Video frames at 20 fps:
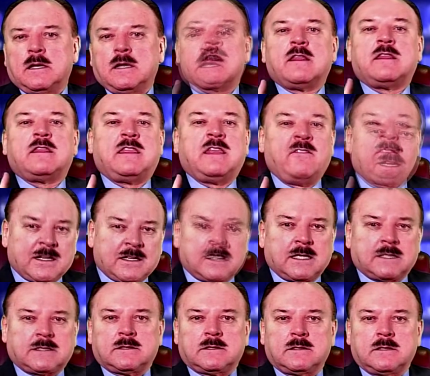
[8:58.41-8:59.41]

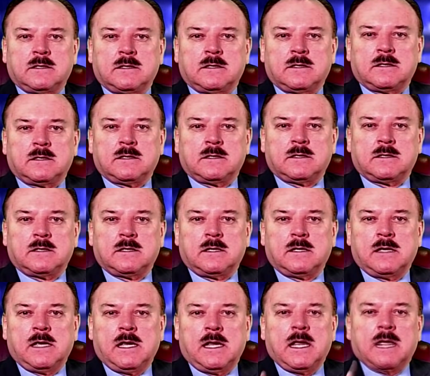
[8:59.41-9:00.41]
diversas,
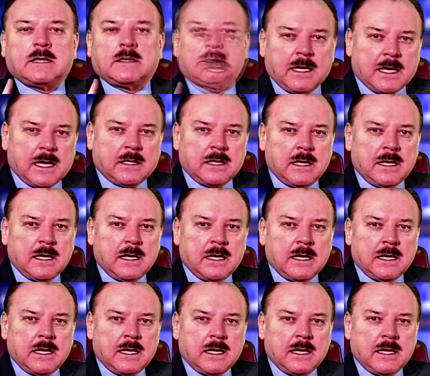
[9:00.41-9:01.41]
y que tengan